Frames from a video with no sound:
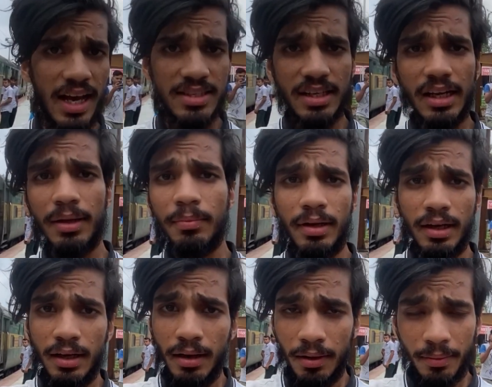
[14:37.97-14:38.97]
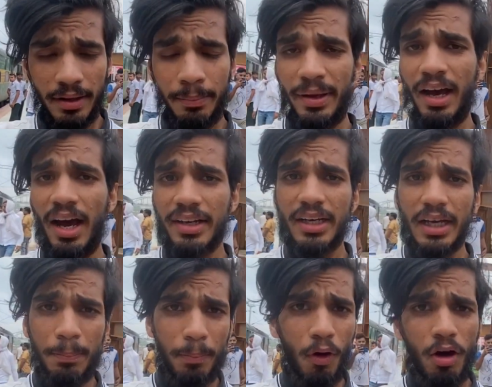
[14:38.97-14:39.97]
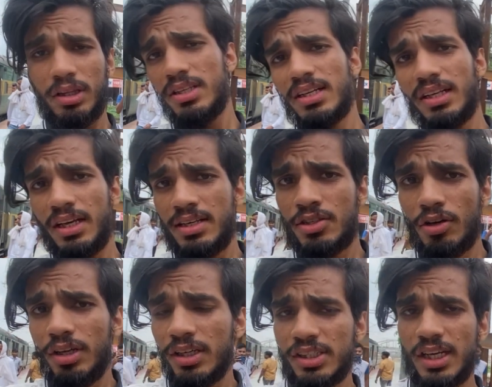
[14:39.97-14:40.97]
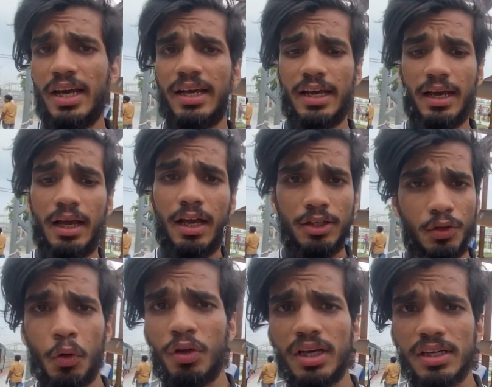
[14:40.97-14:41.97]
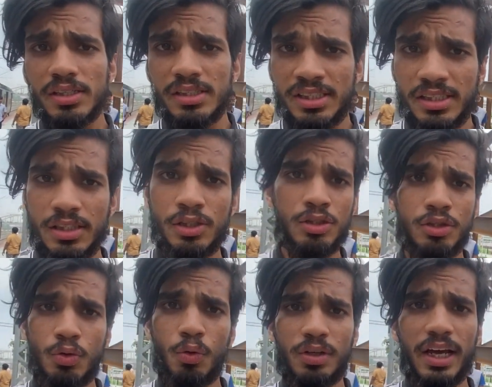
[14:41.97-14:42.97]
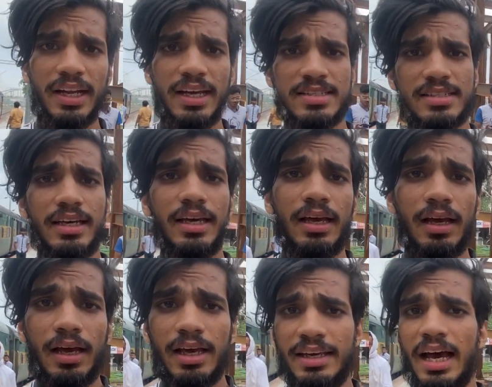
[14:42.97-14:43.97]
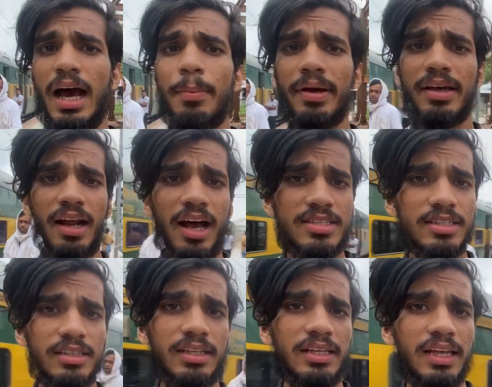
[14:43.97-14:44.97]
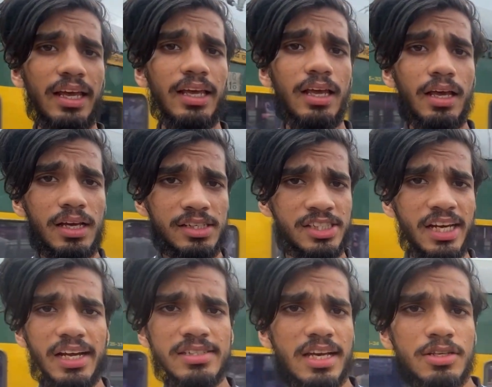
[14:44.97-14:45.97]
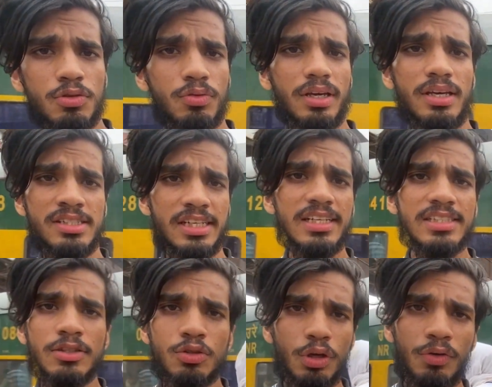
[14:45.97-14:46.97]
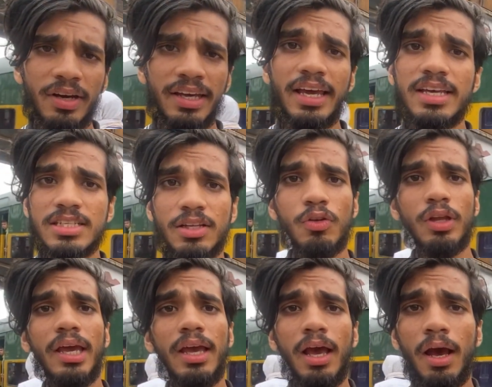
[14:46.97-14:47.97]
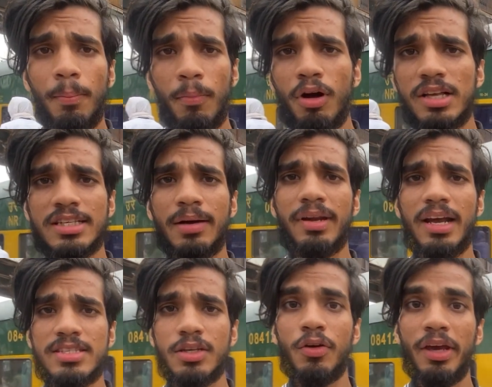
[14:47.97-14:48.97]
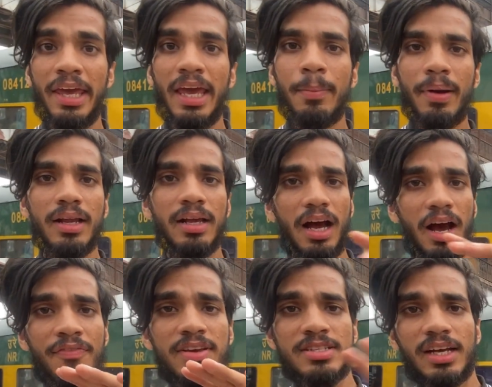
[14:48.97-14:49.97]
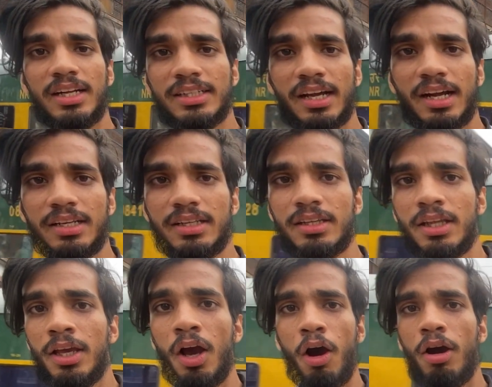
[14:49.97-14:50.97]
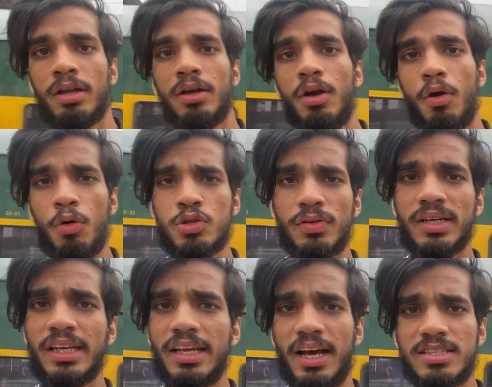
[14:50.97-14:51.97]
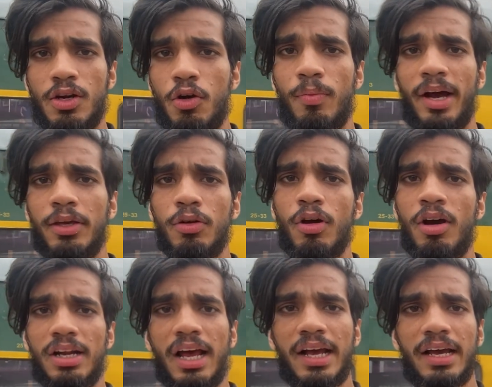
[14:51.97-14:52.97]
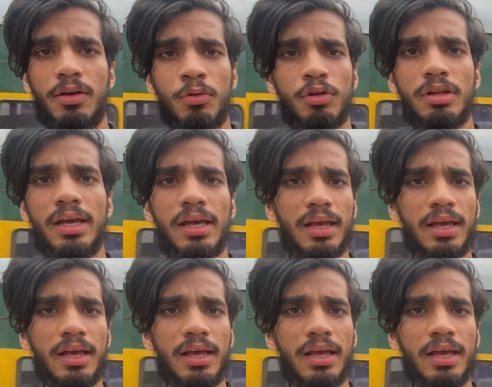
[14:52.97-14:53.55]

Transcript: आसाराम बिहार का एक बहुत ही ज़्यादा हिस्टोरिक शहर है ड्यूरिंग सूर डायनेस्टी यहाँ पे राज करते थे शेर शाह सूरी शेर शाह सूरी वही है जिन्होंने मुगल साम्राज्य को एक बार काफ़ी ज़्यादा टक्कर दी थी और उस वक्त के राजा हुमायूं को हराकर उन्होंने